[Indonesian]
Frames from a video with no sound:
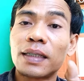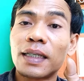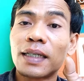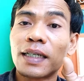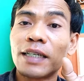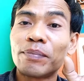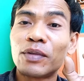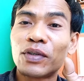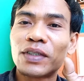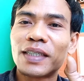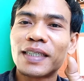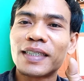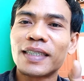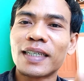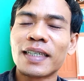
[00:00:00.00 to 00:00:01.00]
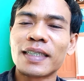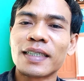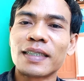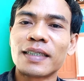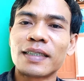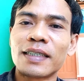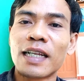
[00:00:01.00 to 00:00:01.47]
terhipnotis ya
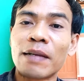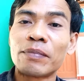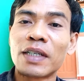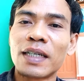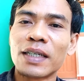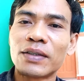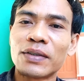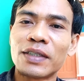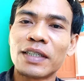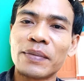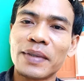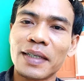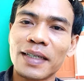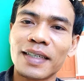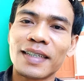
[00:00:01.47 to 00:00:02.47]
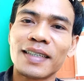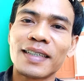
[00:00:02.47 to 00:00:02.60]
dalam tanda kutip ini